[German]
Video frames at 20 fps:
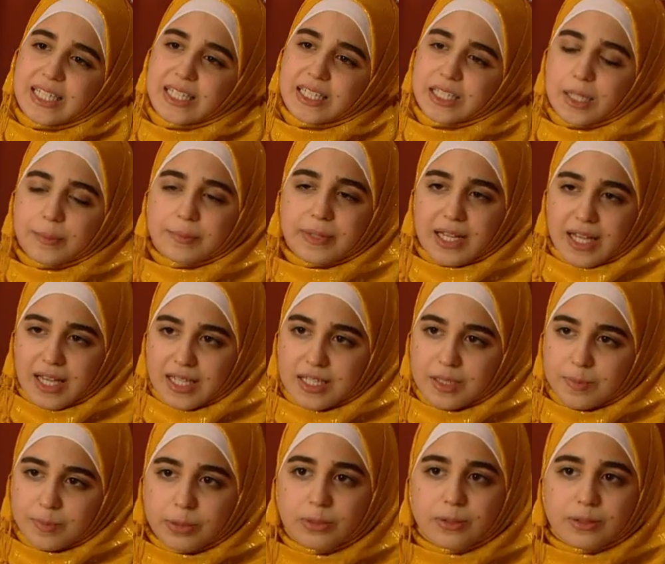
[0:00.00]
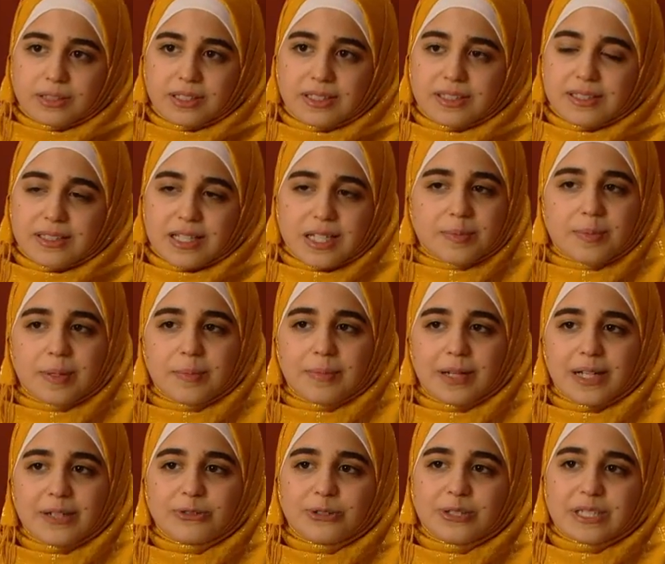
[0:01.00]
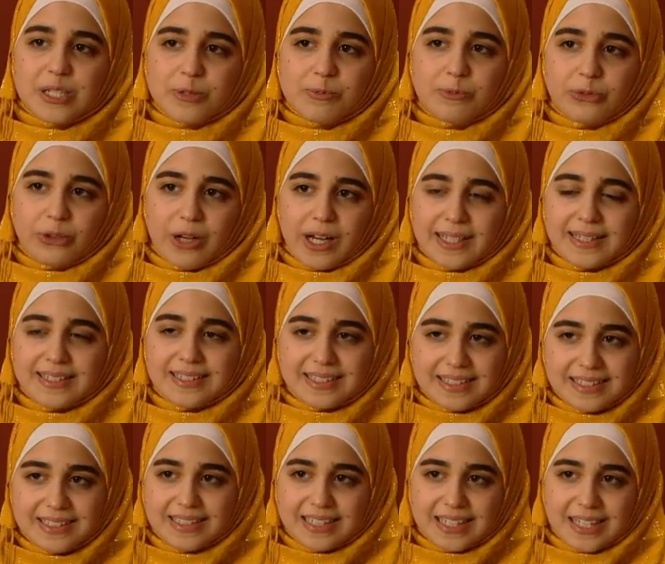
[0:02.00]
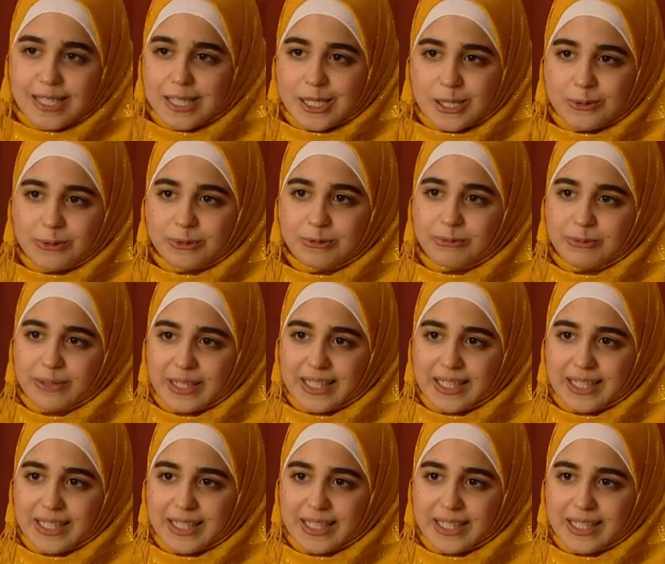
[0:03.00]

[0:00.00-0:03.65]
Ich glaube, der erste Punkt ist, dass man mal von diesem Wort Integration